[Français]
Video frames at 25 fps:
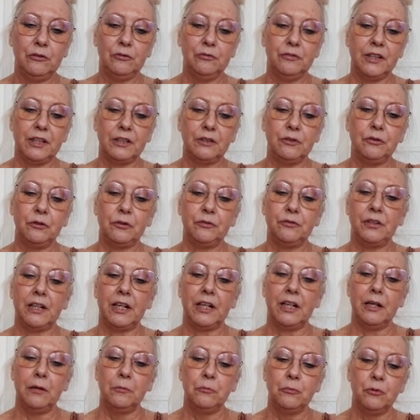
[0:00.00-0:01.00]
L'ouverture
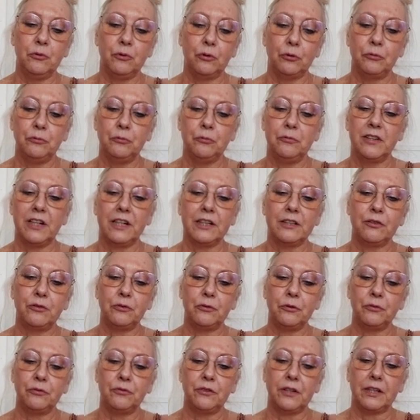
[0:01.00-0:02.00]
vers l'amour,
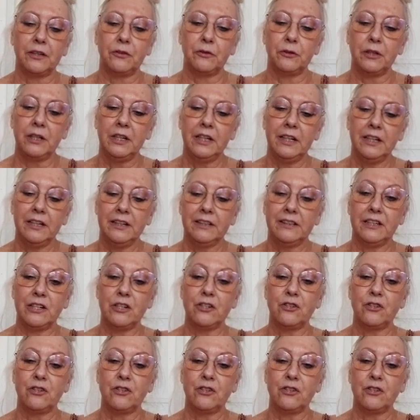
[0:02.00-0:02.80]
l'ouverture vers euh, des